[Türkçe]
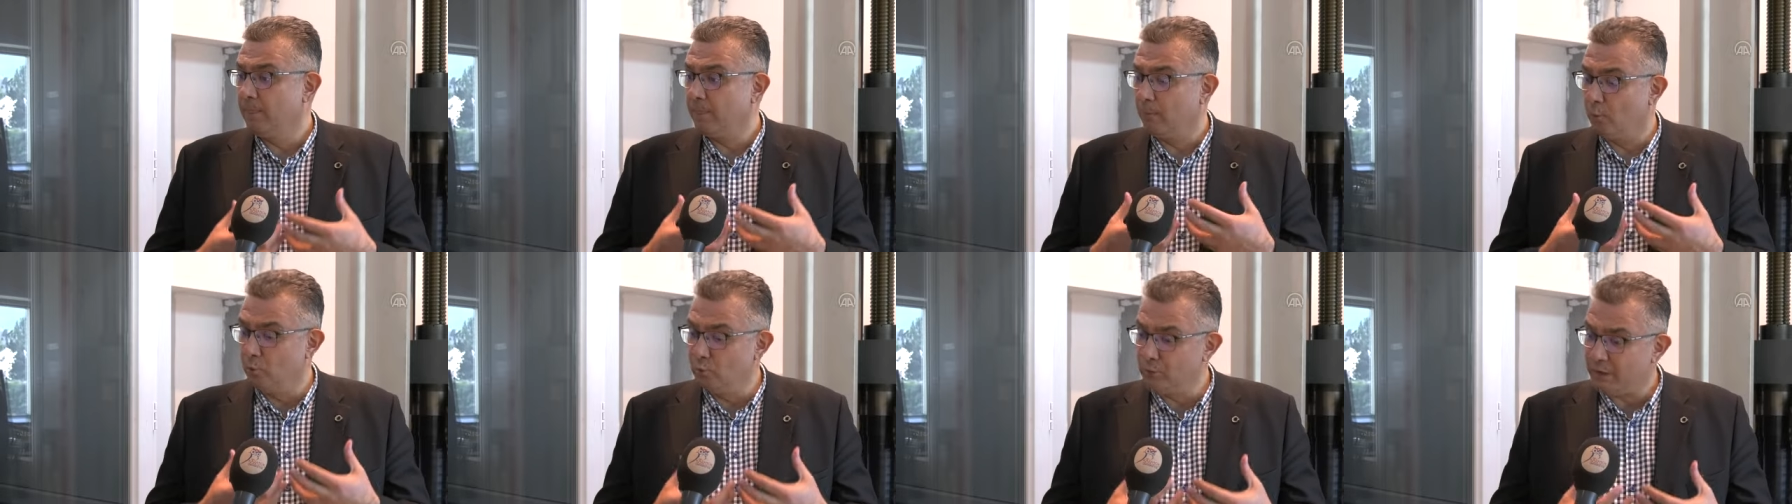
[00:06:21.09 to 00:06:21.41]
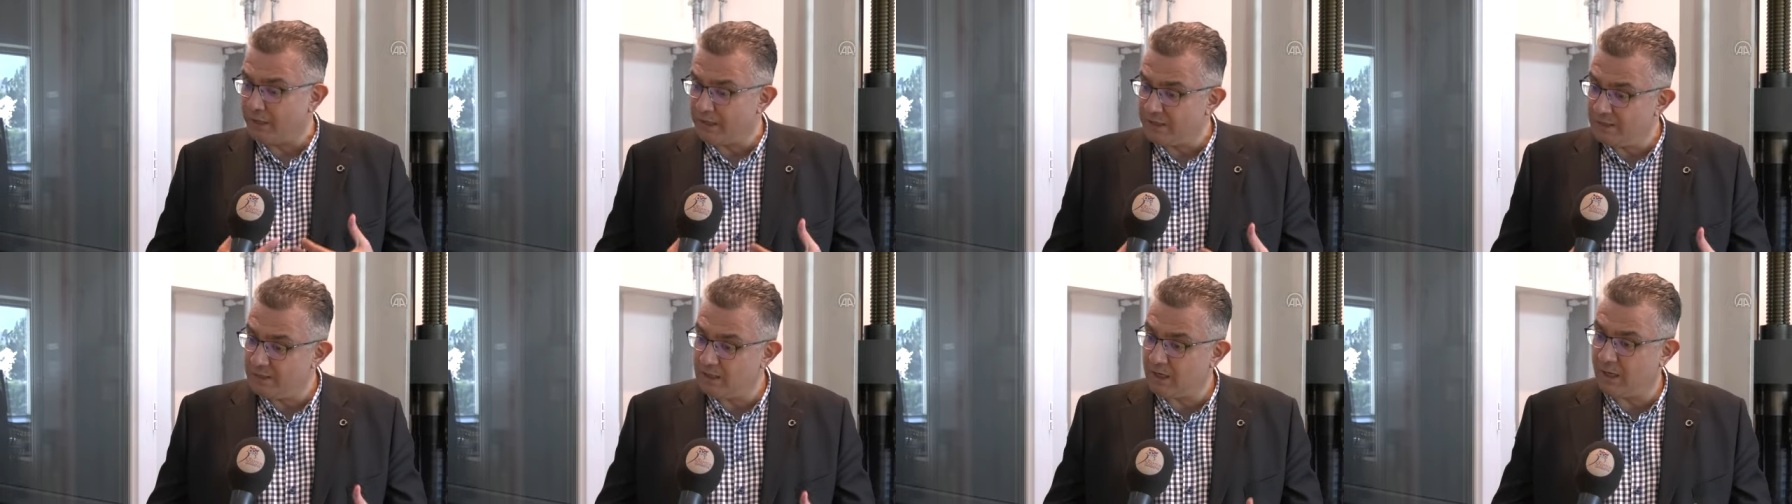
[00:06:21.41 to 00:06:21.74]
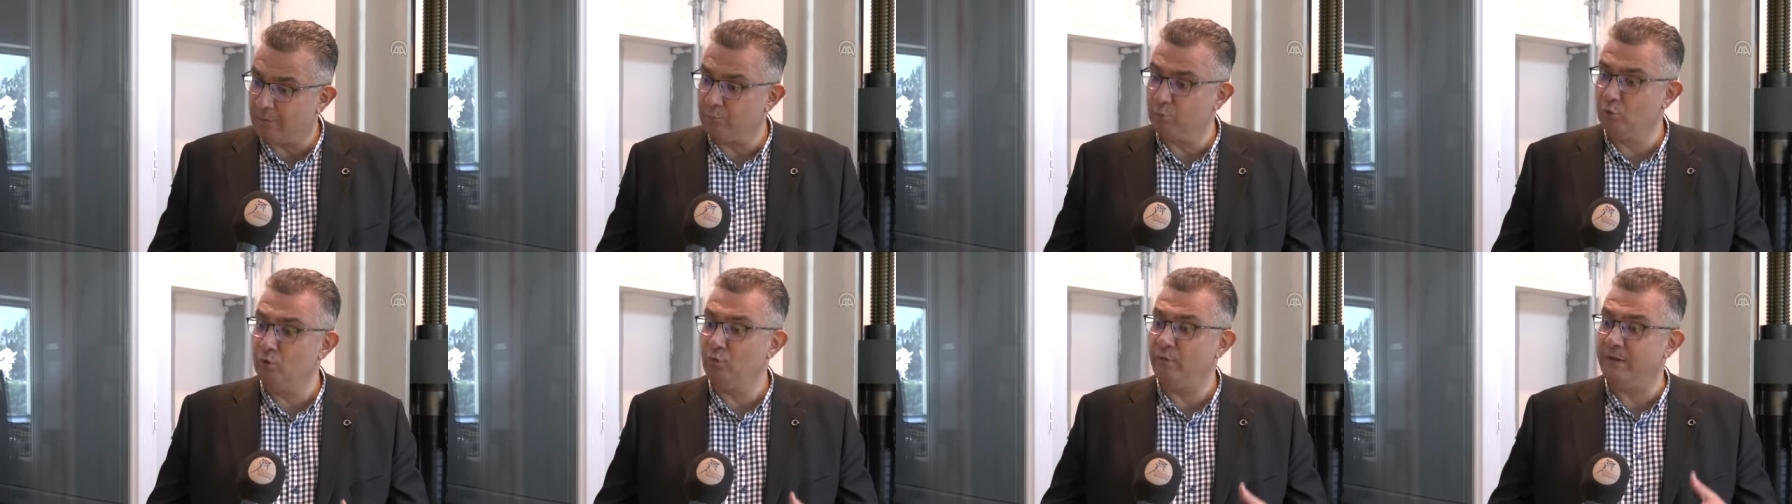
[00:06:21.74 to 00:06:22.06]
Onların
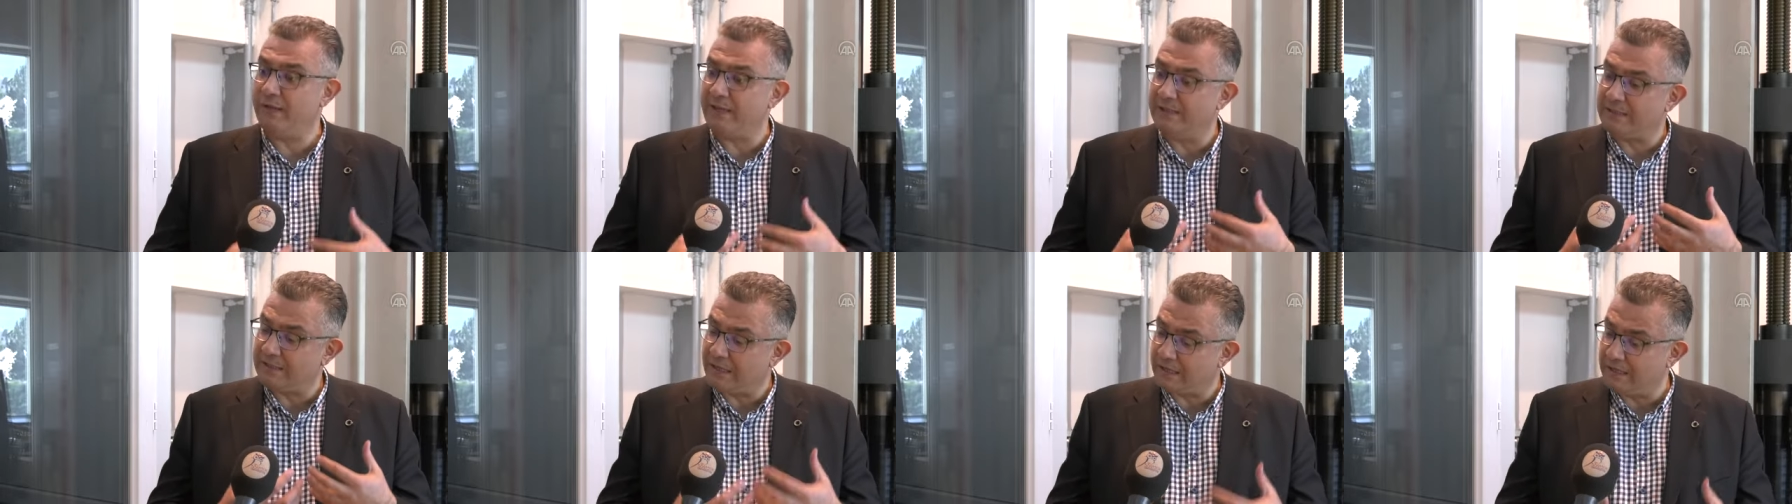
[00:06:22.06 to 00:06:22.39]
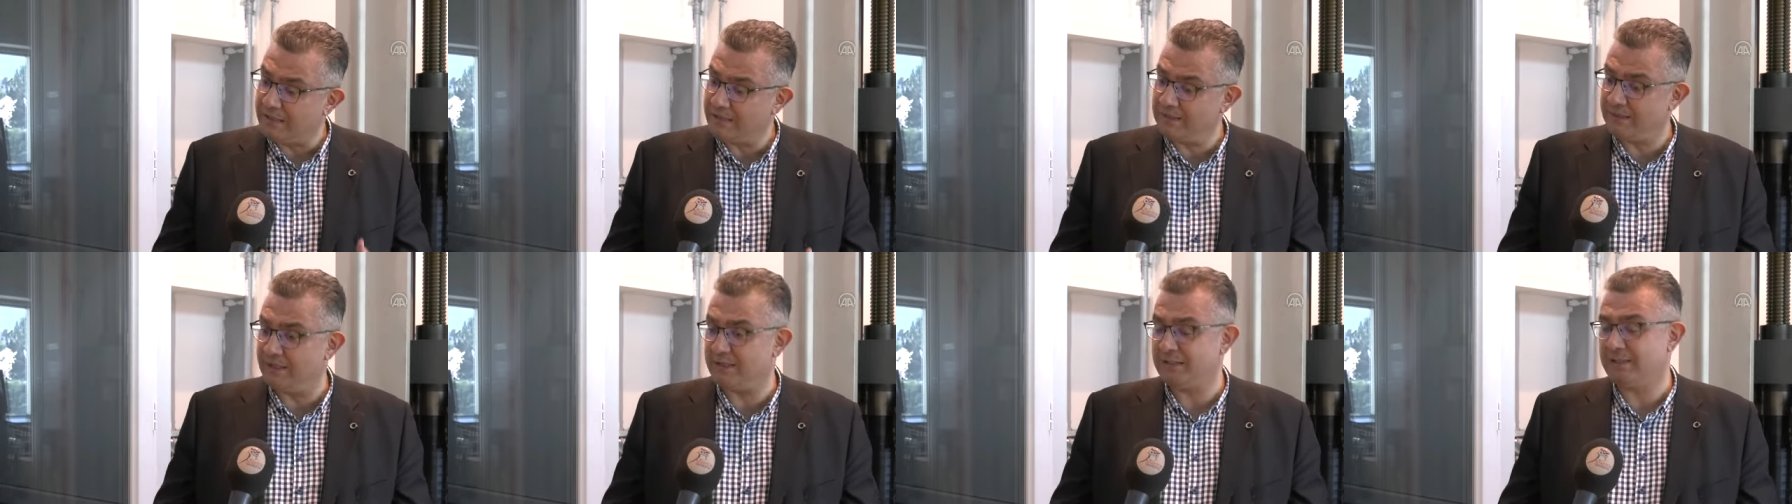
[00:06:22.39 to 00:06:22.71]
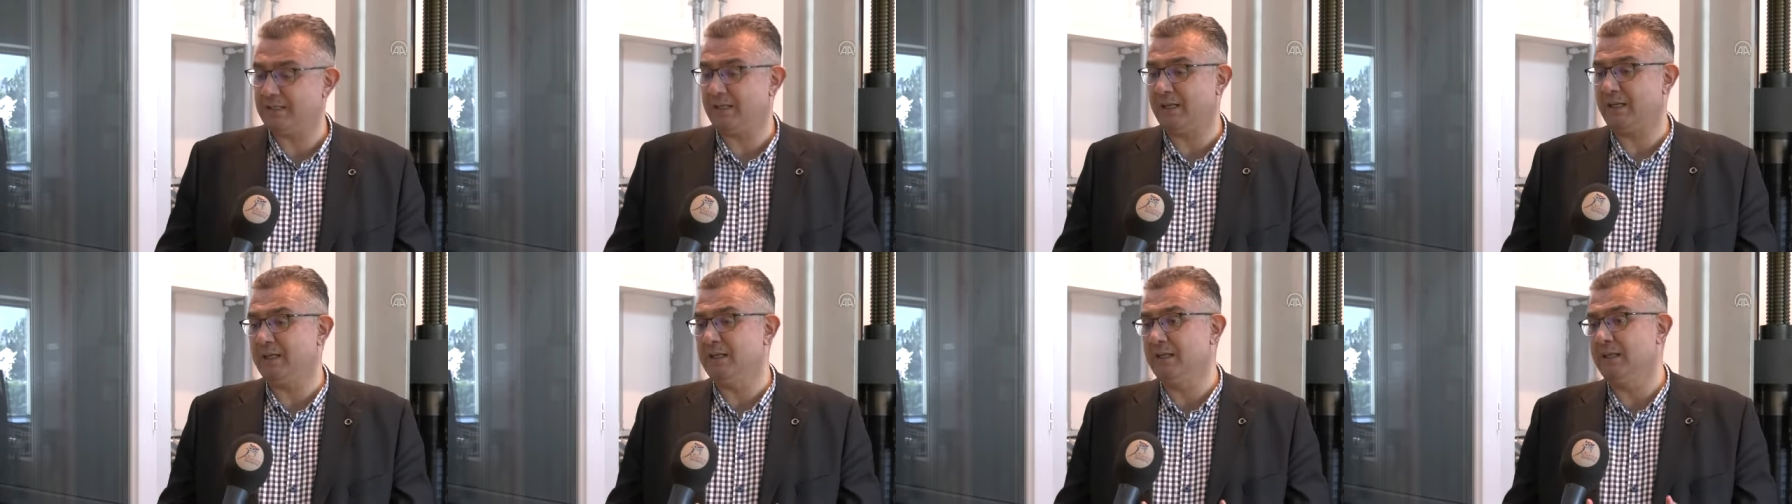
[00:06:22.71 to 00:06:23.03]
kabul ve yeterlik
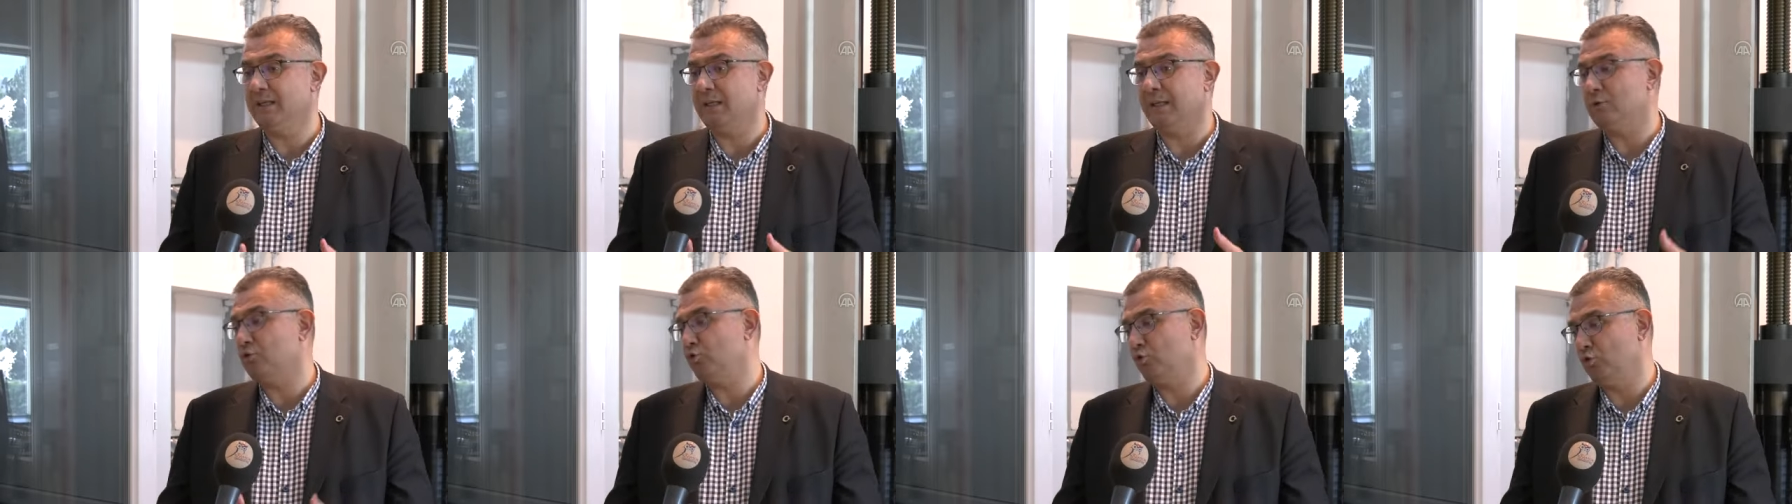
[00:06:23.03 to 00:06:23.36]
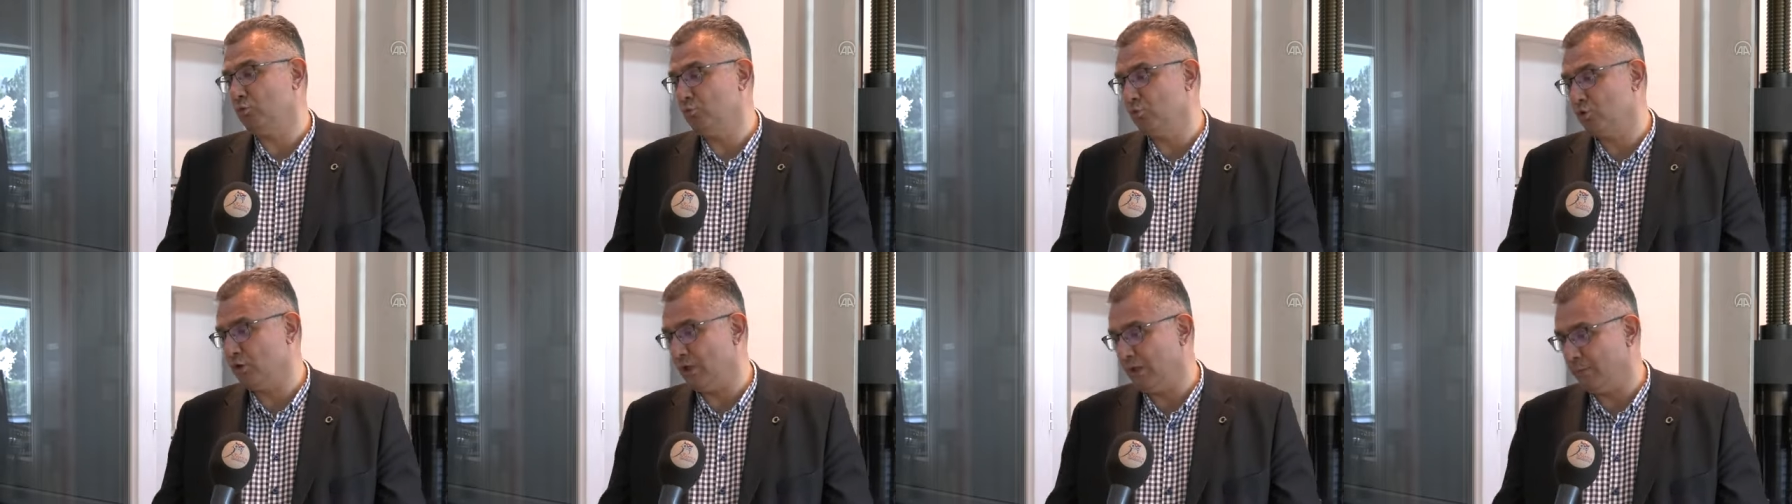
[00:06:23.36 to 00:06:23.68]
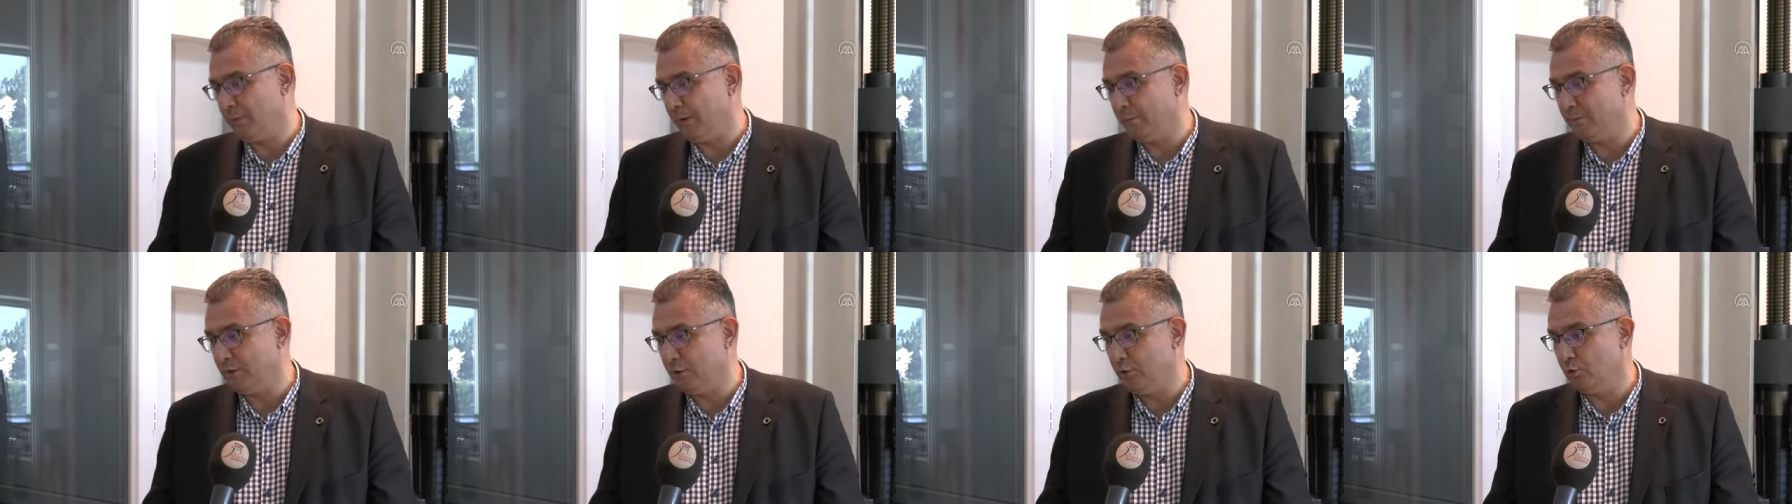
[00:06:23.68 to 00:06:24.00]
testlerini enstitümüzde
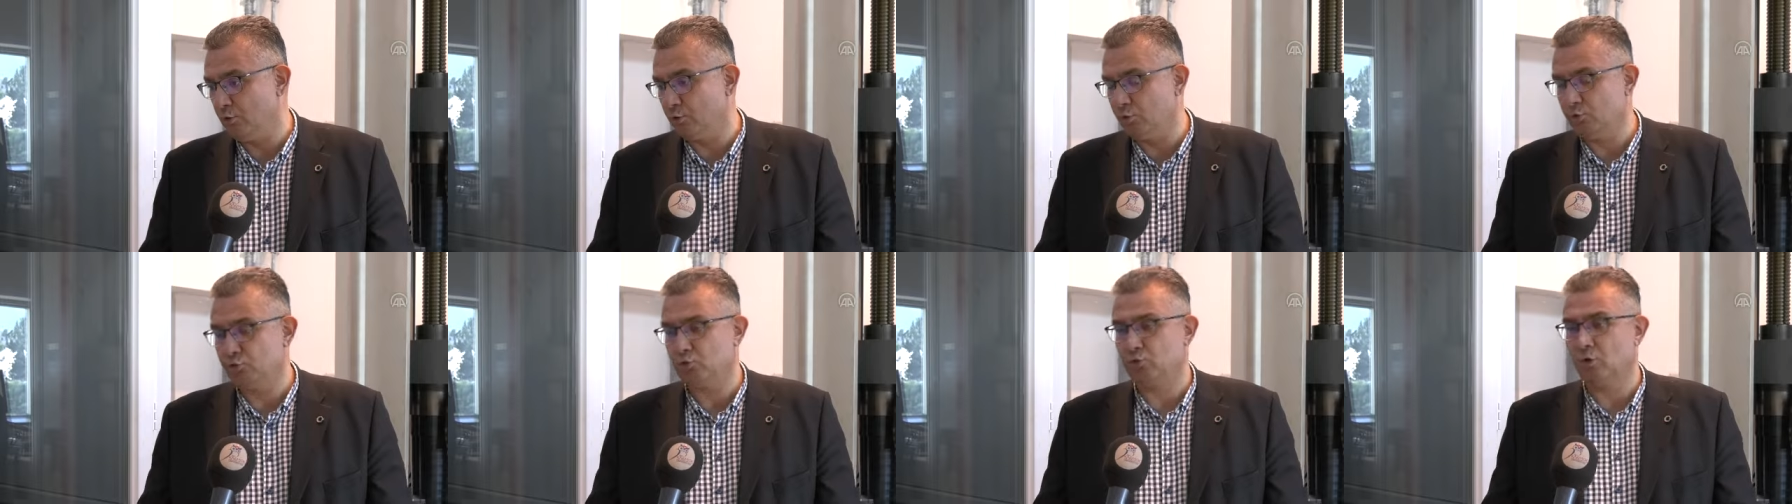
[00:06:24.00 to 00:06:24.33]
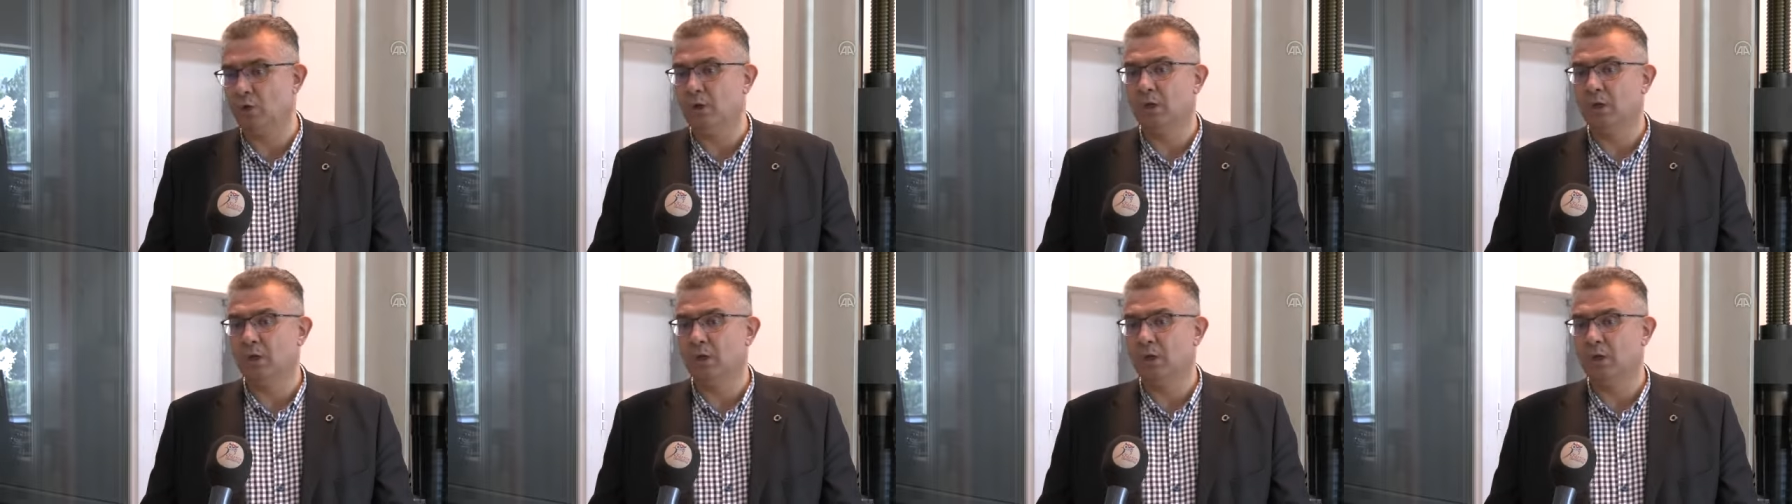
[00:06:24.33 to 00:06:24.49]
yapabiliyoruz.